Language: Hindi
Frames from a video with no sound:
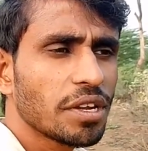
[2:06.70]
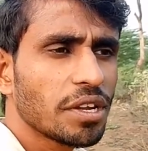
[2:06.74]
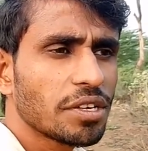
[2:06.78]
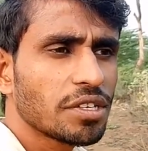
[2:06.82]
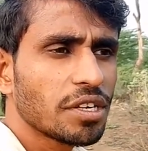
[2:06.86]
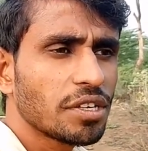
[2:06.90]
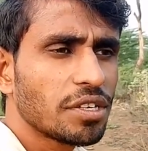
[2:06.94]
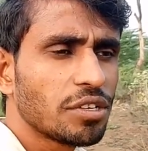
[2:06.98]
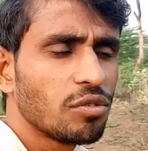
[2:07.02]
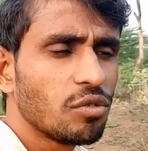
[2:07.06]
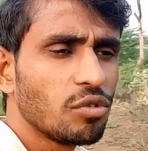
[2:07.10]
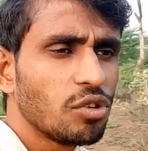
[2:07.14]

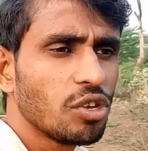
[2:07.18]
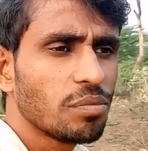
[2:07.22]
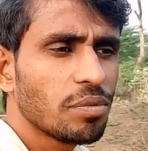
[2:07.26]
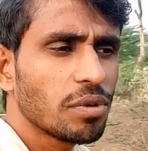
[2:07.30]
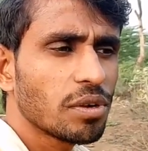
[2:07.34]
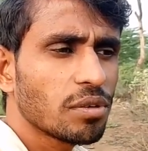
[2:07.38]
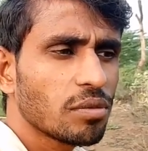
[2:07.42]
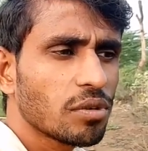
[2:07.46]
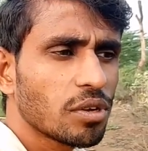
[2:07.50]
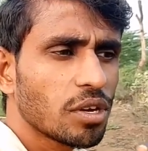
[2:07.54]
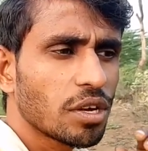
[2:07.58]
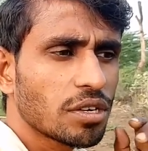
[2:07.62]
क्रेस्टर स्टूडियो
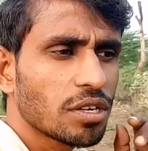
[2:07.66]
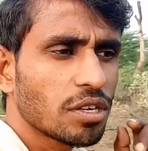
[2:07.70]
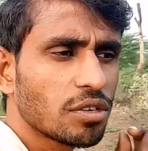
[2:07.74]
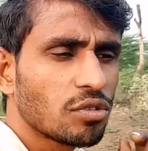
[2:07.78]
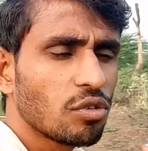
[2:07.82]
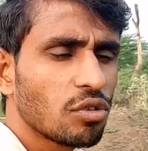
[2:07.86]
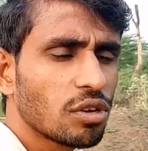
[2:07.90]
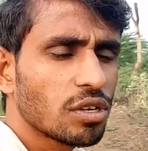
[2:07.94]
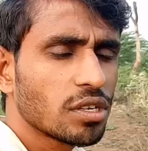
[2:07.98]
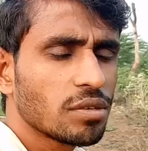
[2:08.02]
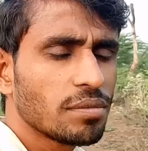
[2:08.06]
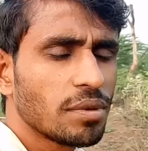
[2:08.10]
पर क्रेस्टर
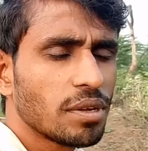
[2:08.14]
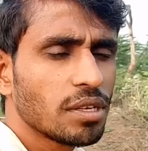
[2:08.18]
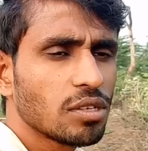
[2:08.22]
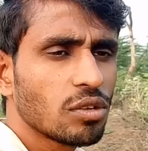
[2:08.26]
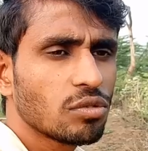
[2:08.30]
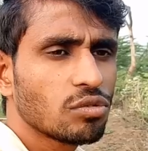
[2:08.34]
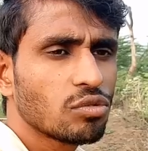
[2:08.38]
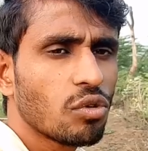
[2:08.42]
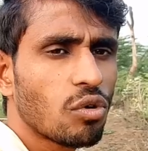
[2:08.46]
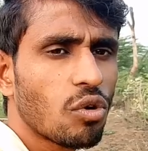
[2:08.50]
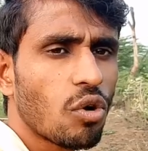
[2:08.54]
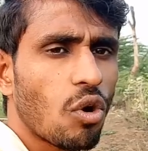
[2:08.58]
स्टूडियो से मैंने
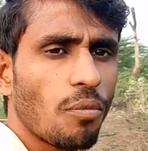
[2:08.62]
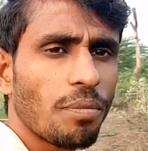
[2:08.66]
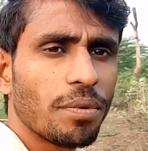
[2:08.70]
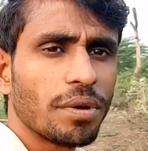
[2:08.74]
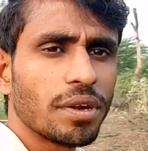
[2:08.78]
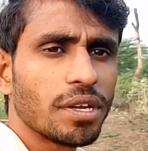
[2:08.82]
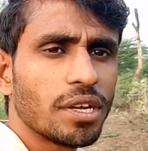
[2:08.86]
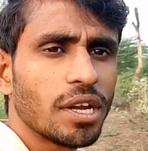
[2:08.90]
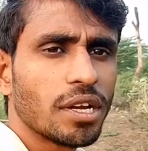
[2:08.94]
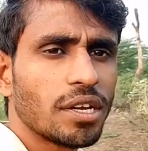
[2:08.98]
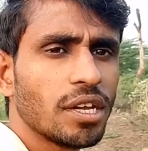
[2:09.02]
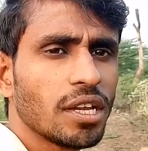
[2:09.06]
दोस्तों ओपन
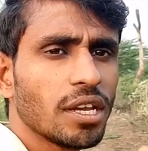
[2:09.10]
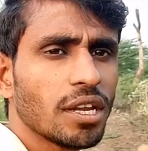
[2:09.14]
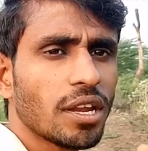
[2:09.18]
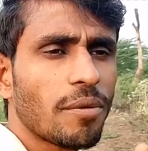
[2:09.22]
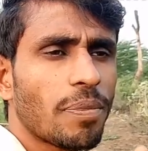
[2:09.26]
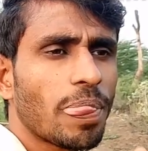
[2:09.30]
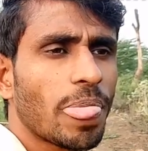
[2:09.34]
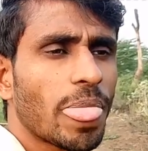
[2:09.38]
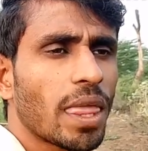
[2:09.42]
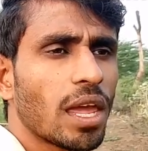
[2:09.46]
किया ठीक है ना